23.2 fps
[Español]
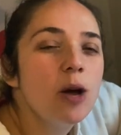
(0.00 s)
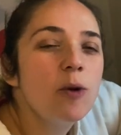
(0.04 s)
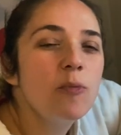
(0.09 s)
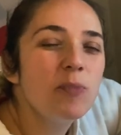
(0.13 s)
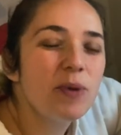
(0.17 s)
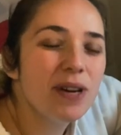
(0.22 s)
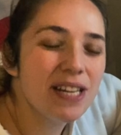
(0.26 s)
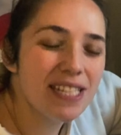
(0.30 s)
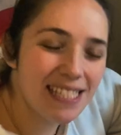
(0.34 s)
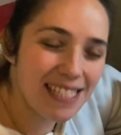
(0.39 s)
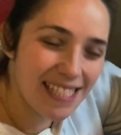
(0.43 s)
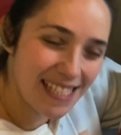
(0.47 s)

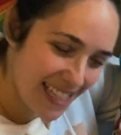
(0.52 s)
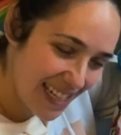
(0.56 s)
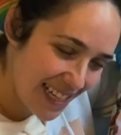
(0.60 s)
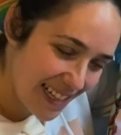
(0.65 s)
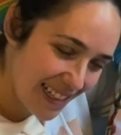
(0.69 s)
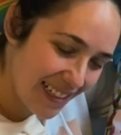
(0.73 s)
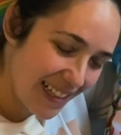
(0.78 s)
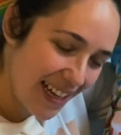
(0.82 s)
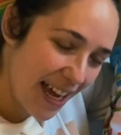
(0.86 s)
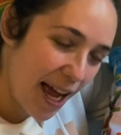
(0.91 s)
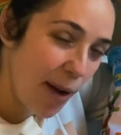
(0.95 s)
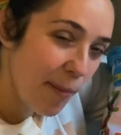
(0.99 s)
Pues sí,
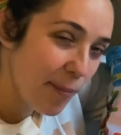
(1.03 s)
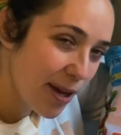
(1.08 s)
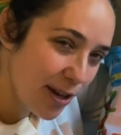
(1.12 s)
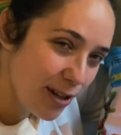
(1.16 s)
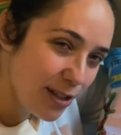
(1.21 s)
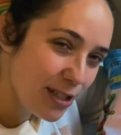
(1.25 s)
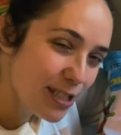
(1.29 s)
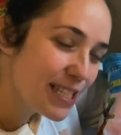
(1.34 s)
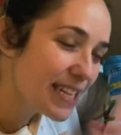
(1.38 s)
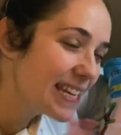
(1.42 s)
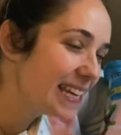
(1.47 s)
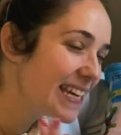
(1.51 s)

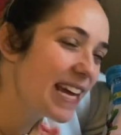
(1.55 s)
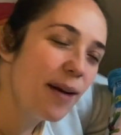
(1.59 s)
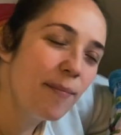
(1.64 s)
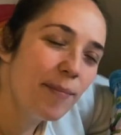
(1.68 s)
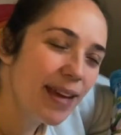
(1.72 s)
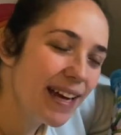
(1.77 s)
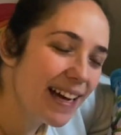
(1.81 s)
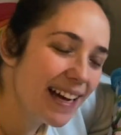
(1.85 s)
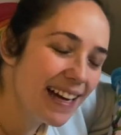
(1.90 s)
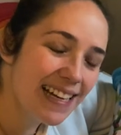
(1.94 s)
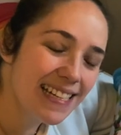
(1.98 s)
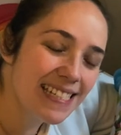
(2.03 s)
amigos y
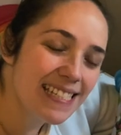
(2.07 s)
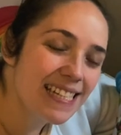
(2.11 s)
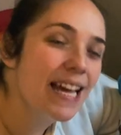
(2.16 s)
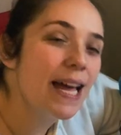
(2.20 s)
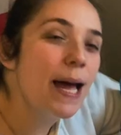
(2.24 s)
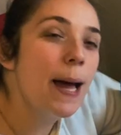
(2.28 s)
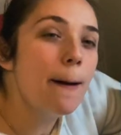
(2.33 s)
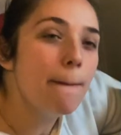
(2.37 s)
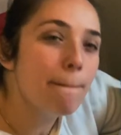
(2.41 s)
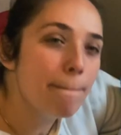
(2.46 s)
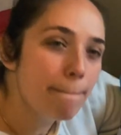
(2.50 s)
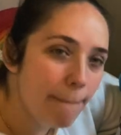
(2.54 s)
amigas,
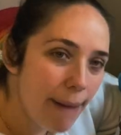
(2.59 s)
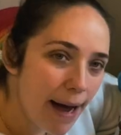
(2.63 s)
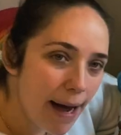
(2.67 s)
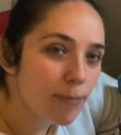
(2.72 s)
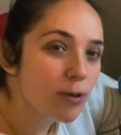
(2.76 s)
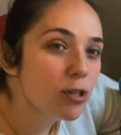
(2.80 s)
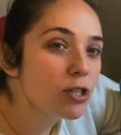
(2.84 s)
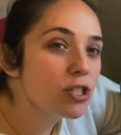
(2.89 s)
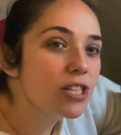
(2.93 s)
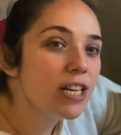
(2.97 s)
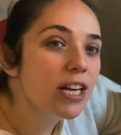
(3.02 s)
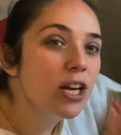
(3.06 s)

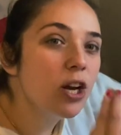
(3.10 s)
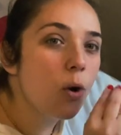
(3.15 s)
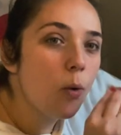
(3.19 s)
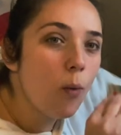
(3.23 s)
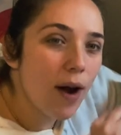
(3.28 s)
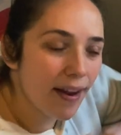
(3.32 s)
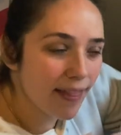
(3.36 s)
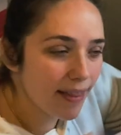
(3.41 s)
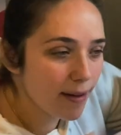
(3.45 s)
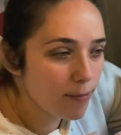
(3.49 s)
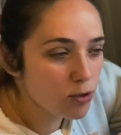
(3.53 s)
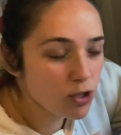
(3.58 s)
vamos y lo
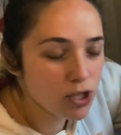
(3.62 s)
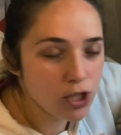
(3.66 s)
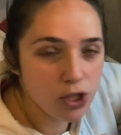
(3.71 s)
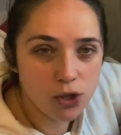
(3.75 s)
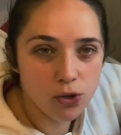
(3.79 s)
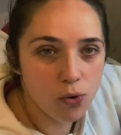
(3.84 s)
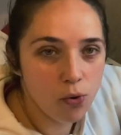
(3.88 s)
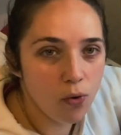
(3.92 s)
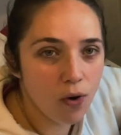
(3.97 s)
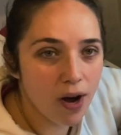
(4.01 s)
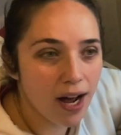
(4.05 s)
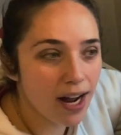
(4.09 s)
guardamos en
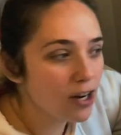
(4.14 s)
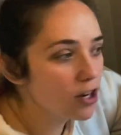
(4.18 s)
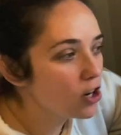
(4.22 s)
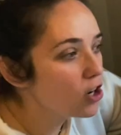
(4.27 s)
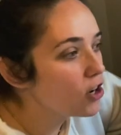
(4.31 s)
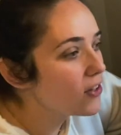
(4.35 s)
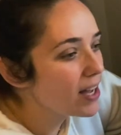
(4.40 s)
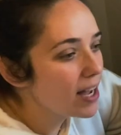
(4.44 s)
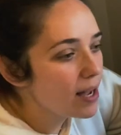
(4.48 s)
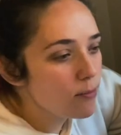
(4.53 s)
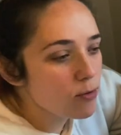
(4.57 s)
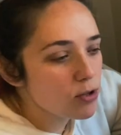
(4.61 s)
su lugar. No lo
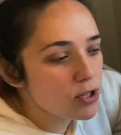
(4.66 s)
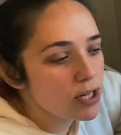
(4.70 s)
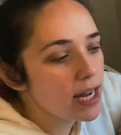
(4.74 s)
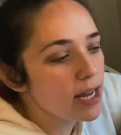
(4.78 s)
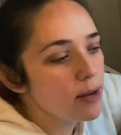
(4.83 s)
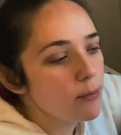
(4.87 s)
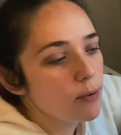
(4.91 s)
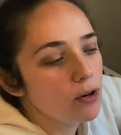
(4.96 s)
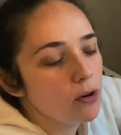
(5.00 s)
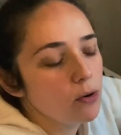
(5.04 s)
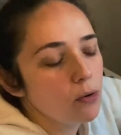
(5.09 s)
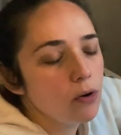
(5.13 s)
dejamos ahí,
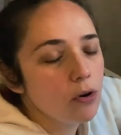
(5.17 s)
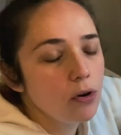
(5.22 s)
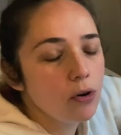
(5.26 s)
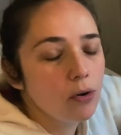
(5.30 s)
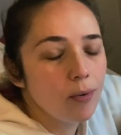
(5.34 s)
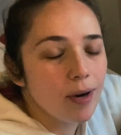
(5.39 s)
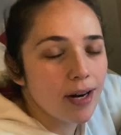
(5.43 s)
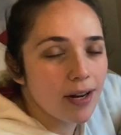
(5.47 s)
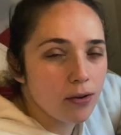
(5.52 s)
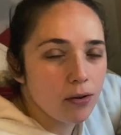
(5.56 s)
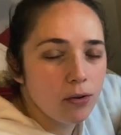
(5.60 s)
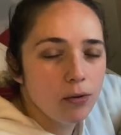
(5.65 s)
bueno, luego lo
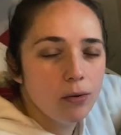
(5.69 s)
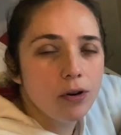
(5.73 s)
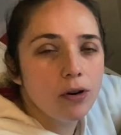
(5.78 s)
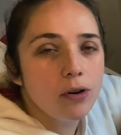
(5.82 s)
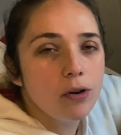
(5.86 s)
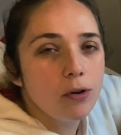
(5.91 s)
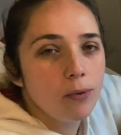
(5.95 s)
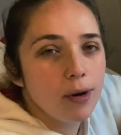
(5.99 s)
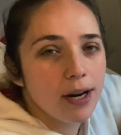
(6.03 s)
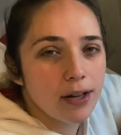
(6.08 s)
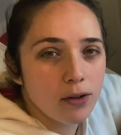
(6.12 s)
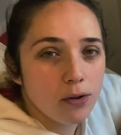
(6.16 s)
guardo, luego
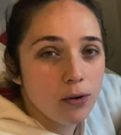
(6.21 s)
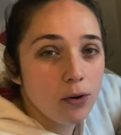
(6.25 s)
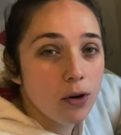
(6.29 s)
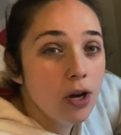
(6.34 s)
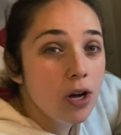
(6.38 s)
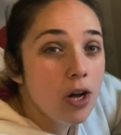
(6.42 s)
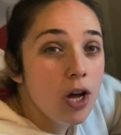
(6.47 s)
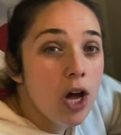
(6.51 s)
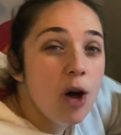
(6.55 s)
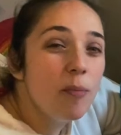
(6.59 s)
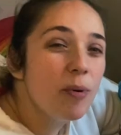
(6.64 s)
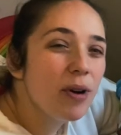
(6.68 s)
lo guardo.
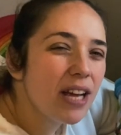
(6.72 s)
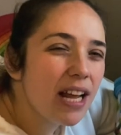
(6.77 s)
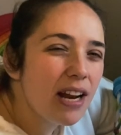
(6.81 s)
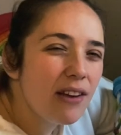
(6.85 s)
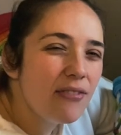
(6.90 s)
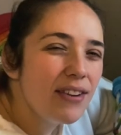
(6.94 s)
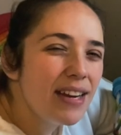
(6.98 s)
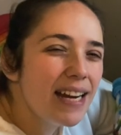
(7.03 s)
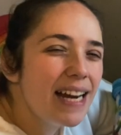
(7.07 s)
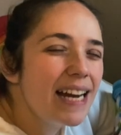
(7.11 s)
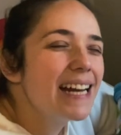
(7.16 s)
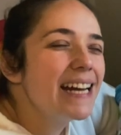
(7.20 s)
Porque al
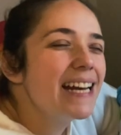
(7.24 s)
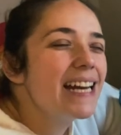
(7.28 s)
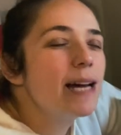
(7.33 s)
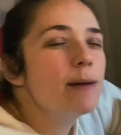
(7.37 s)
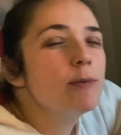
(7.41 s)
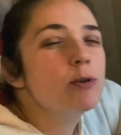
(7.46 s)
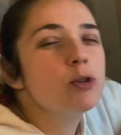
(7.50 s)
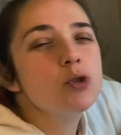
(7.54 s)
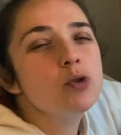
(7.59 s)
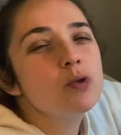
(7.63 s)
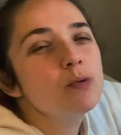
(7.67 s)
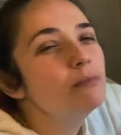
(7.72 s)
final
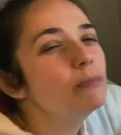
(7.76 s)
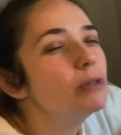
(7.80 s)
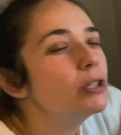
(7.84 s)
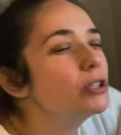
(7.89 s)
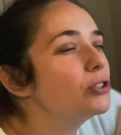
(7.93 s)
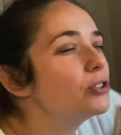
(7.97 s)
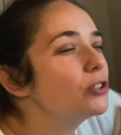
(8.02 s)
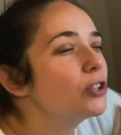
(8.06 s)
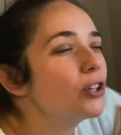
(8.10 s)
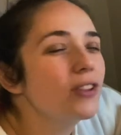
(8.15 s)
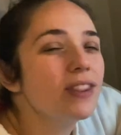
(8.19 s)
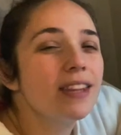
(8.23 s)
creamos un
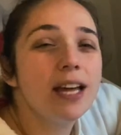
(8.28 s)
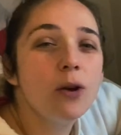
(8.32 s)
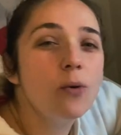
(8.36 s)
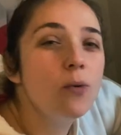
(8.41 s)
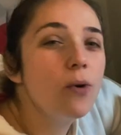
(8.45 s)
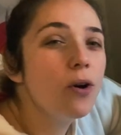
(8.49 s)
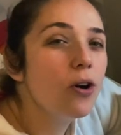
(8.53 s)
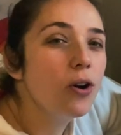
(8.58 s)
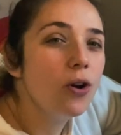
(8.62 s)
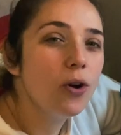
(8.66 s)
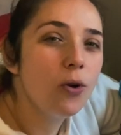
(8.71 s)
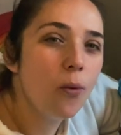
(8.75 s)
montón de
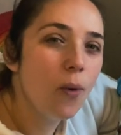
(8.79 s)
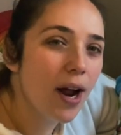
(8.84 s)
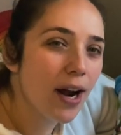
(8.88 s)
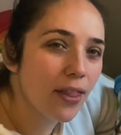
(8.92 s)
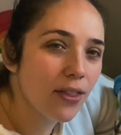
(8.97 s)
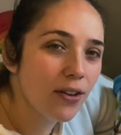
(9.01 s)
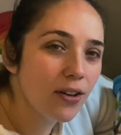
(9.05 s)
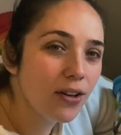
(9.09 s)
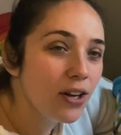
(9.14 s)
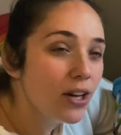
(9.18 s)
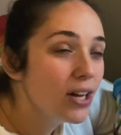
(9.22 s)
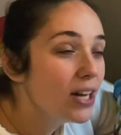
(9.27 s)
luego lo
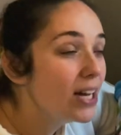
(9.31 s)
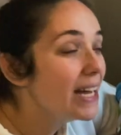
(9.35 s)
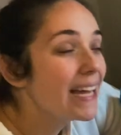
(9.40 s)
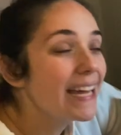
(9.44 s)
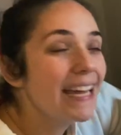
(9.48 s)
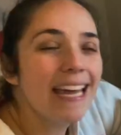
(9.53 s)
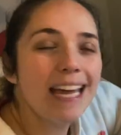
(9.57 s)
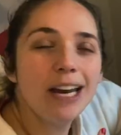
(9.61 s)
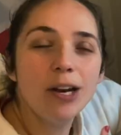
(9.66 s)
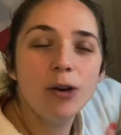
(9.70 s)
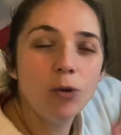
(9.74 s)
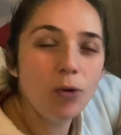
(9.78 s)
guardo
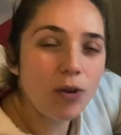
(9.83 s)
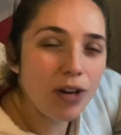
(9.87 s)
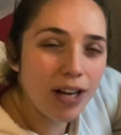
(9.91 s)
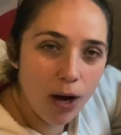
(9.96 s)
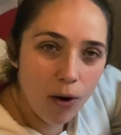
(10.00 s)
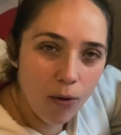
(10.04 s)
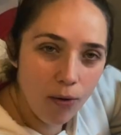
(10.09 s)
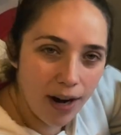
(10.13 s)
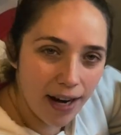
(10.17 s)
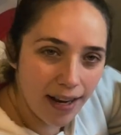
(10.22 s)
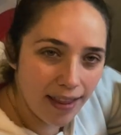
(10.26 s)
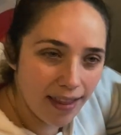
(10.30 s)
que nunca
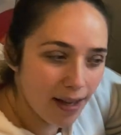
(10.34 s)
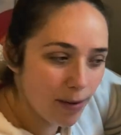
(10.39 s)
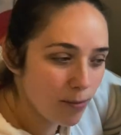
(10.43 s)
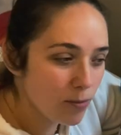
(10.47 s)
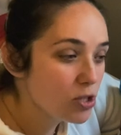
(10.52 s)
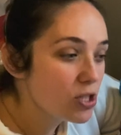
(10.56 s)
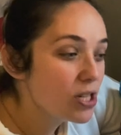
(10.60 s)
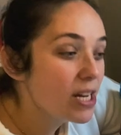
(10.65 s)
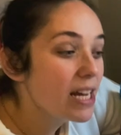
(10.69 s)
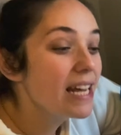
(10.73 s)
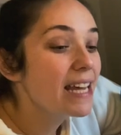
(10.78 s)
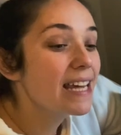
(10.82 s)

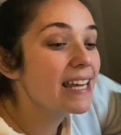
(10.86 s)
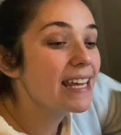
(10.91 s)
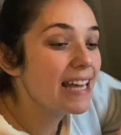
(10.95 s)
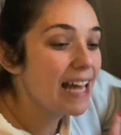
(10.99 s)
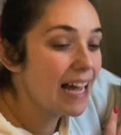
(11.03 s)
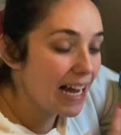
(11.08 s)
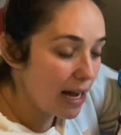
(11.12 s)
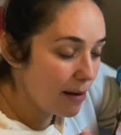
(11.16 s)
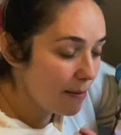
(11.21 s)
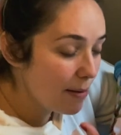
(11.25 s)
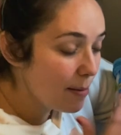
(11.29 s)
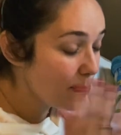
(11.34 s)
guardamos y
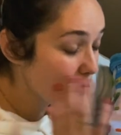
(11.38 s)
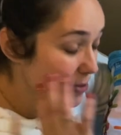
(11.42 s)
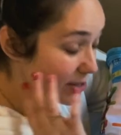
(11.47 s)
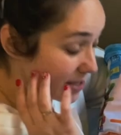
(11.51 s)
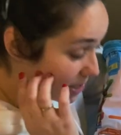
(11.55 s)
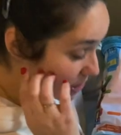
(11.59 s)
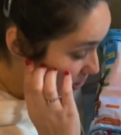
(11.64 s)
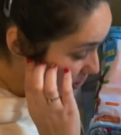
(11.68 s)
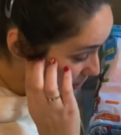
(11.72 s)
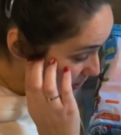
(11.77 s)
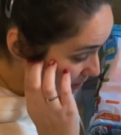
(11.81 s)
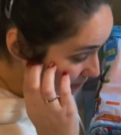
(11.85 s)
acaba pues
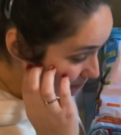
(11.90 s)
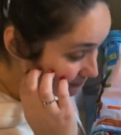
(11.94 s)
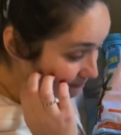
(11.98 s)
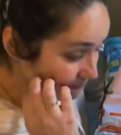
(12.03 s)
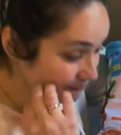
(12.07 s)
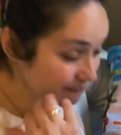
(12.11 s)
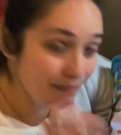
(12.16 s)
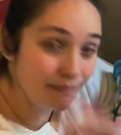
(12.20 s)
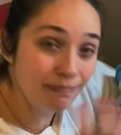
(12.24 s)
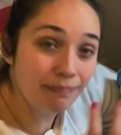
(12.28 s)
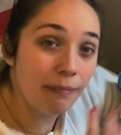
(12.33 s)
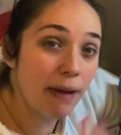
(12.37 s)
eso,
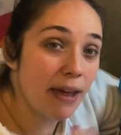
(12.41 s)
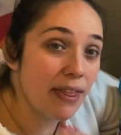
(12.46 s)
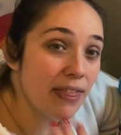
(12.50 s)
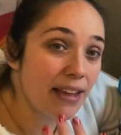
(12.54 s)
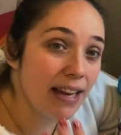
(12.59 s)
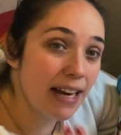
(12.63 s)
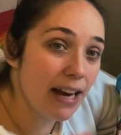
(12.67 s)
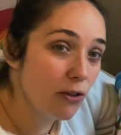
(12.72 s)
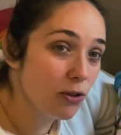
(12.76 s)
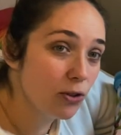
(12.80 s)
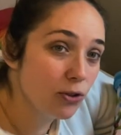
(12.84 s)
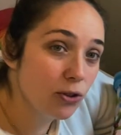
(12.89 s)
mm,
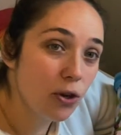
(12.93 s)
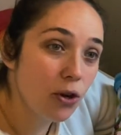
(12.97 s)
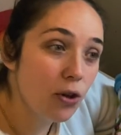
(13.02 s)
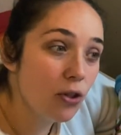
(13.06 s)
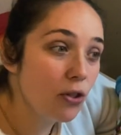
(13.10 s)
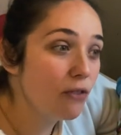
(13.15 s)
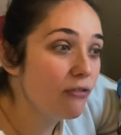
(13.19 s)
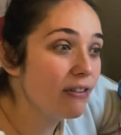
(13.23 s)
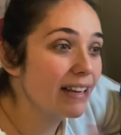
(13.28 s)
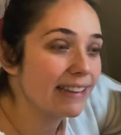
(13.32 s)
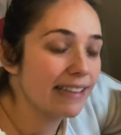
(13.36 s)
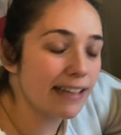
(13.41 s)
mezclado todo,
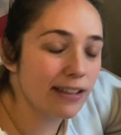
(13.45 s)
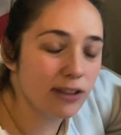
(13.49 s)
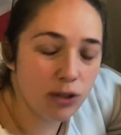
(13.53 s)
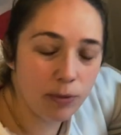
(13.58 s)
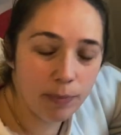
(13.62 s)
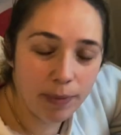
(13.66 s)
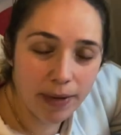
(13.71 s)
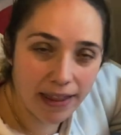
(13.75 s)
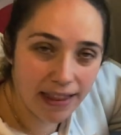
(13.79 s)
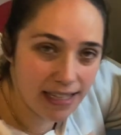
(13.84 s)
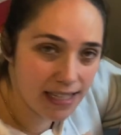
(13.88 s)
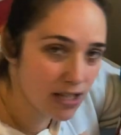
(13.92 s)
faltando
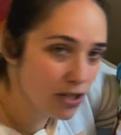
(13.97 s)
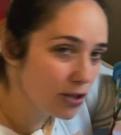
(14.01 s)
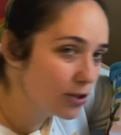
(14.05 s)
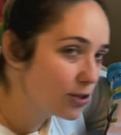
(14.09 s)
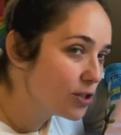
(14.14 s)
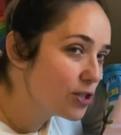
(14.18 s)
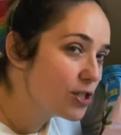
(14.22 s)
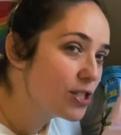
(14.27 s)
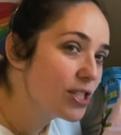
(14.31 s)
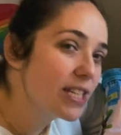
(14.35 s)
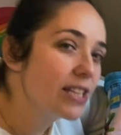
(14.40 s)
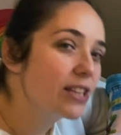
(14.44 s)
piezas en
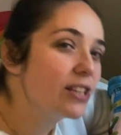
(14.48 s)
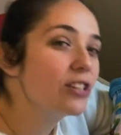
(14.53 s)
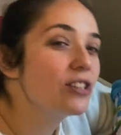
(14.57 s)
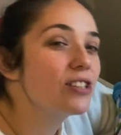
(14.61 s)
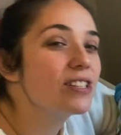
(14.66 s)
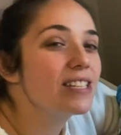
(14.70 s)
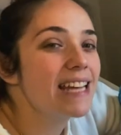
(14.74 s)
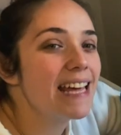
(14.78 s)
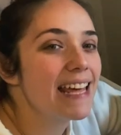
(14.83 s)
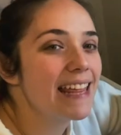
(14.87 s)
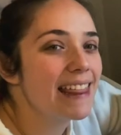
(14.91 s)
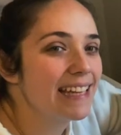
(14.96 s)
otros sitios,
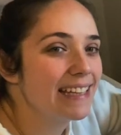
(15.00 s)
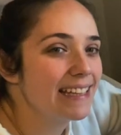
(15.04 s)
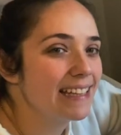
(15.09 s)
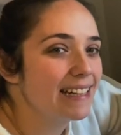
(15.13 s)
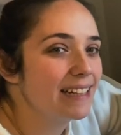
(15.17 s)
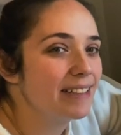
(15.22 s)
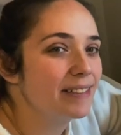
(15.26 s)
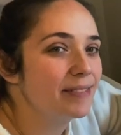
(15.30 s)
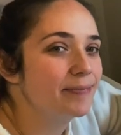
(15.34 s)
etcétera.